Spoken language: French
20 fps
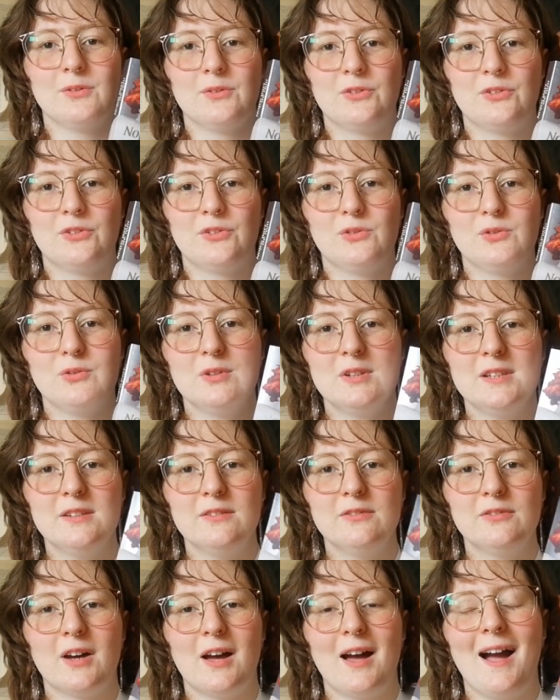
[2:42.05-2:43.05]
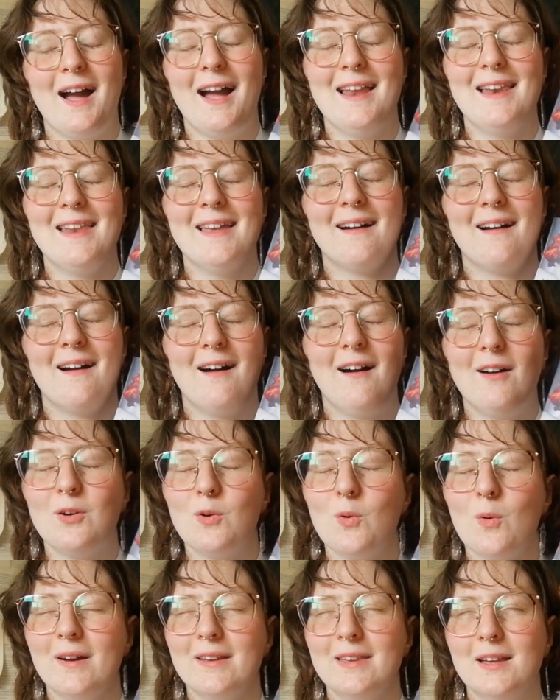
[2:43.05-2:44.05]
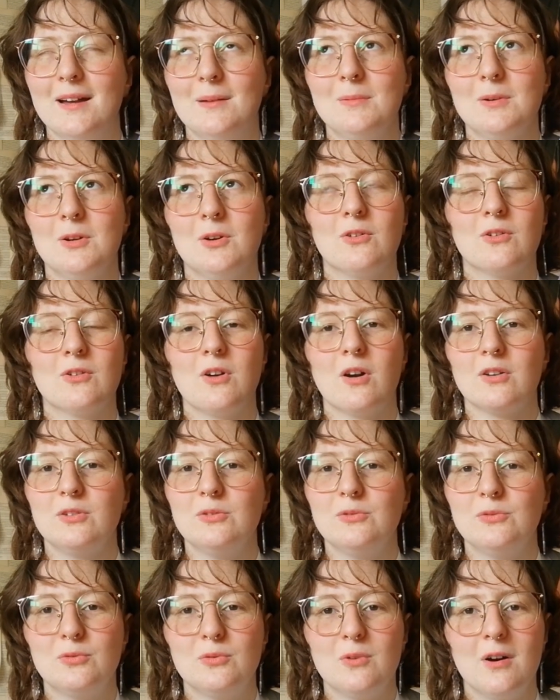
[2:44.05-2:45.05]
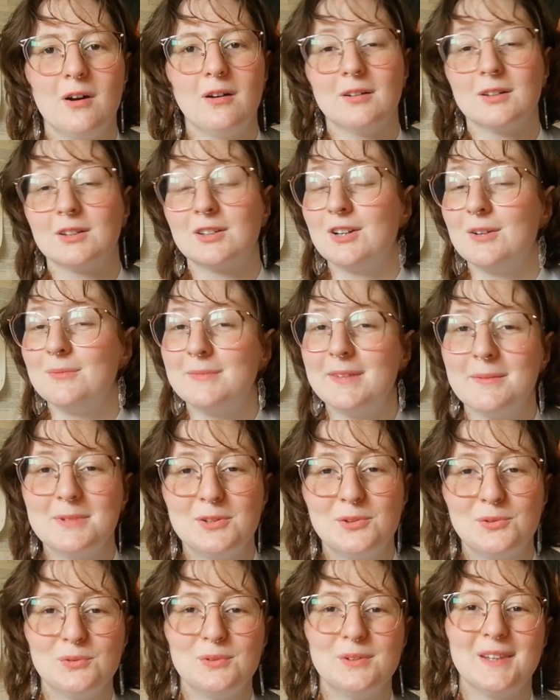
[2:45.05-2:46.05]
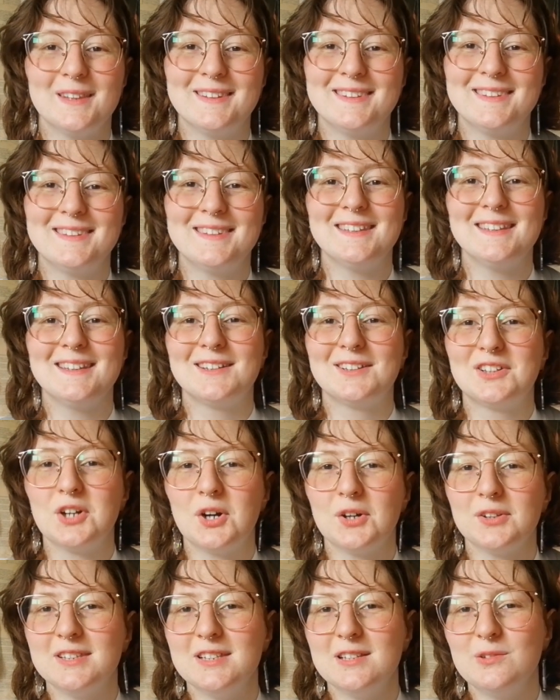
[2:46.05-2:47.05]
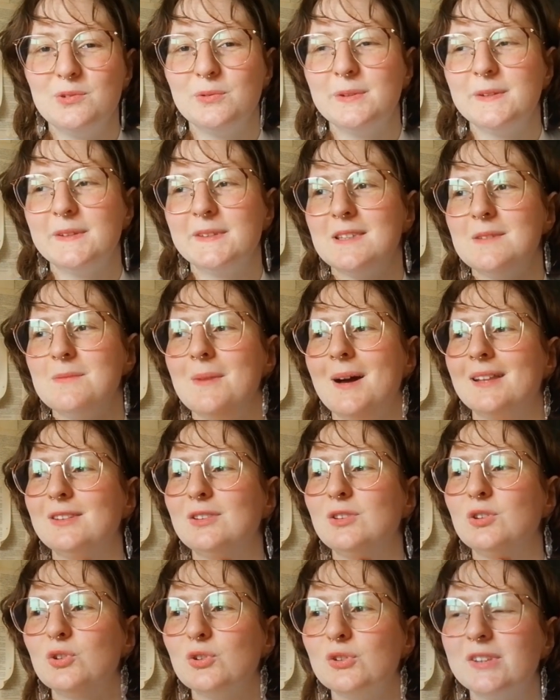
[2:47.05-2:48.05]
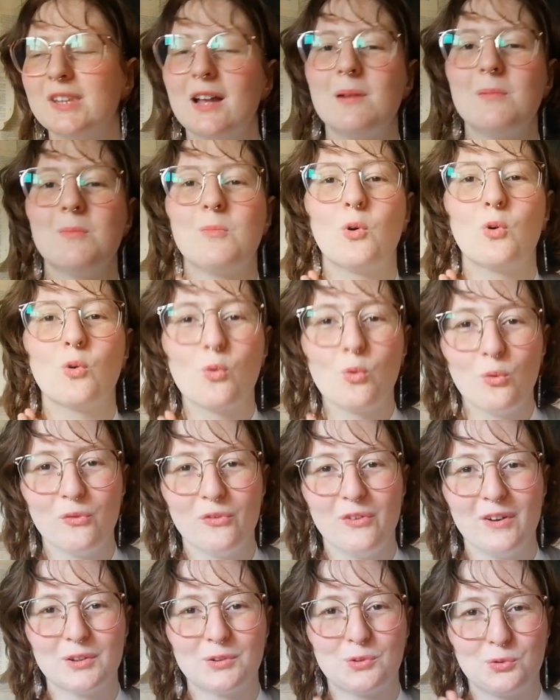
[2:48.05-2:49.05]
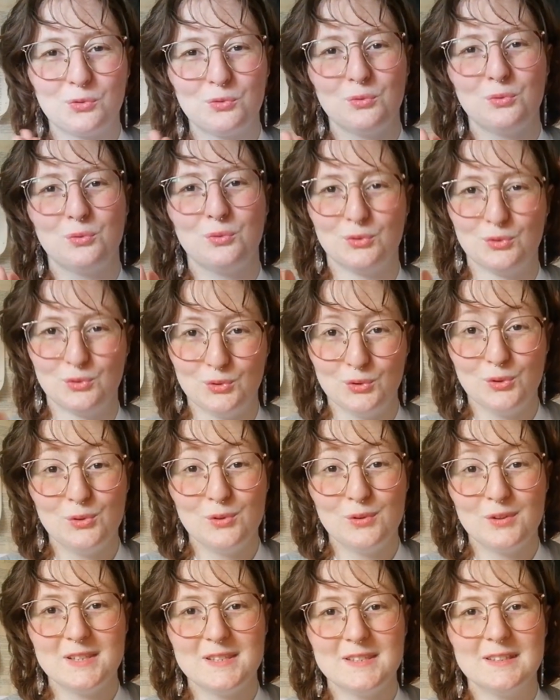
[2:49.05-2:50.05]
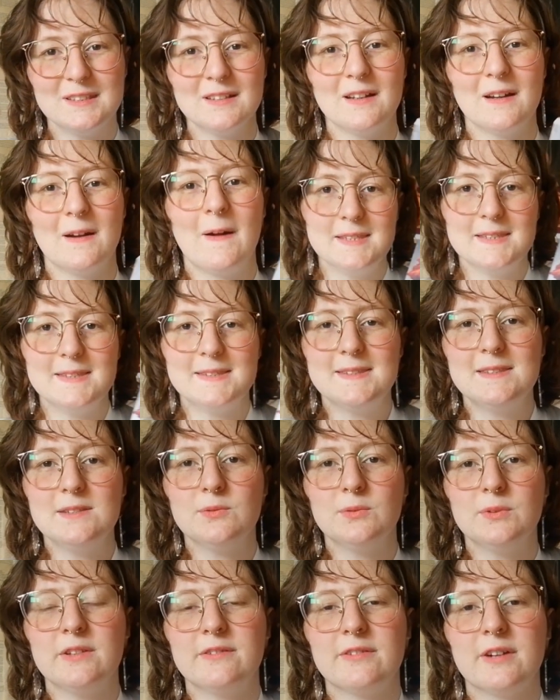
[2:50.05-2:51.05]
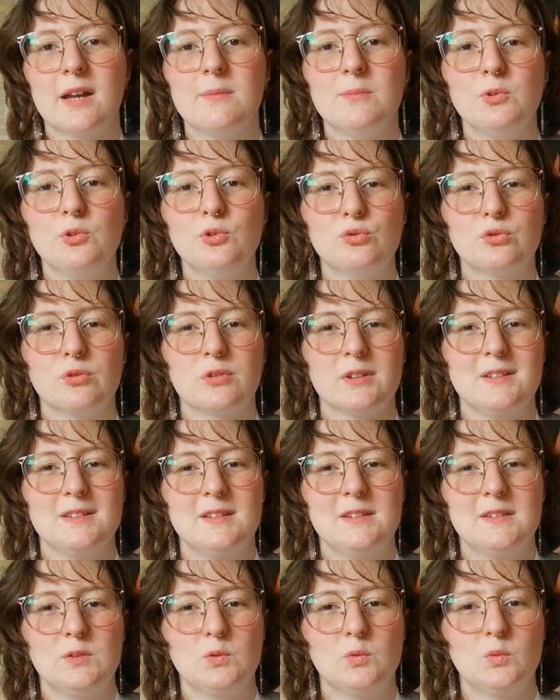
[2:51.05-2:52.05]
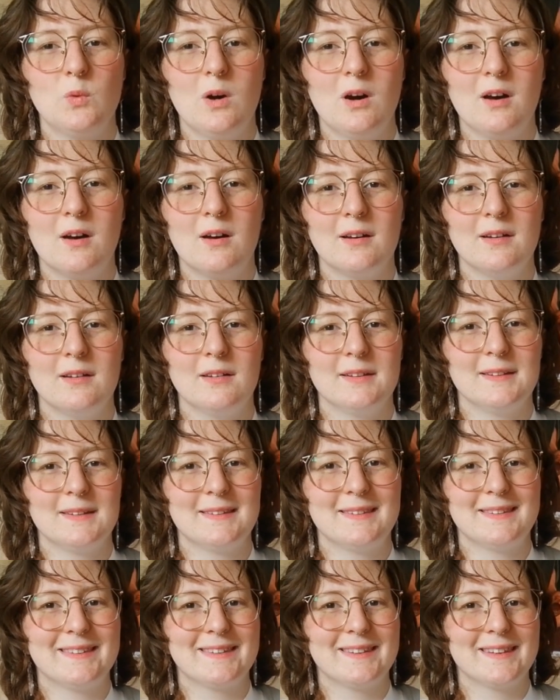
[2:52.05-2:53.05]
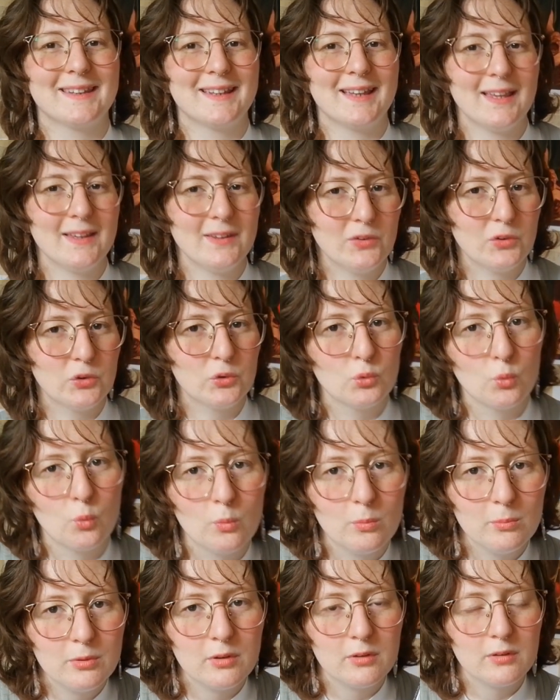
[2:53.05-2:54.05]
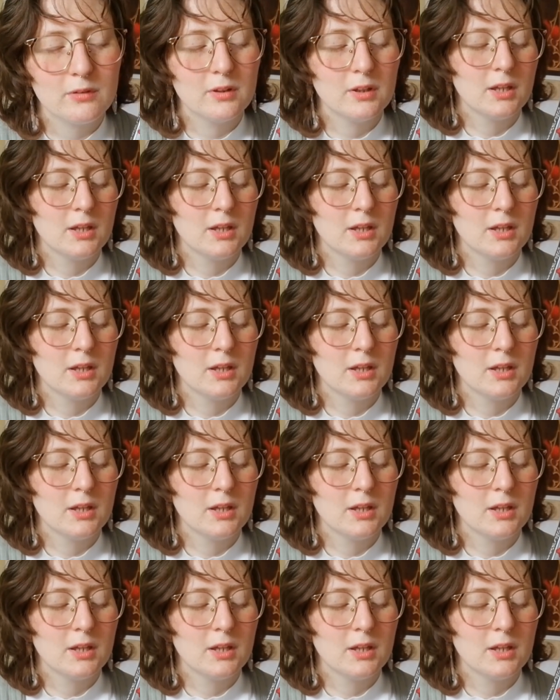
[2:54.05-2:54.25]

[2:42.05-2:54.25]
Ce livre a l'air incroyable. Encore une fois, comme d'habitude, c'est Cornelius qui m'a totalement convaincue de le lire. Ici, on est vraiment sur une histoire très sombre.